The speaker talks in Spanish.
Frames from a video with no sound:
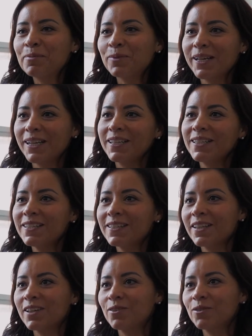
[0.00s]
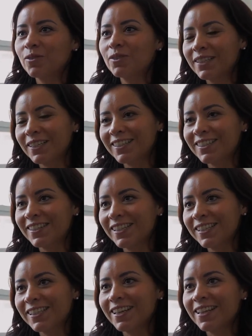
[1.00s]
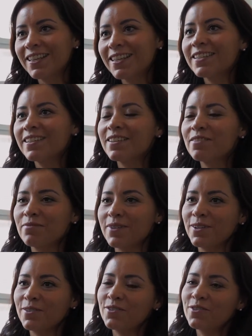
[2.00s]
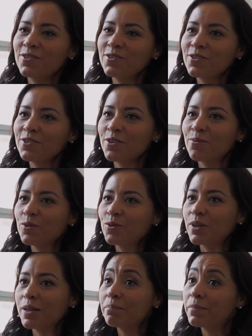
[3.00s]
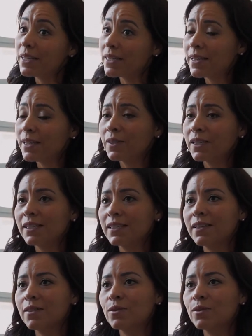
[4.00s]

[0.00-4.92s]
Morales de Go to International Studies y bueno, nosotros somos una empresa, una agencia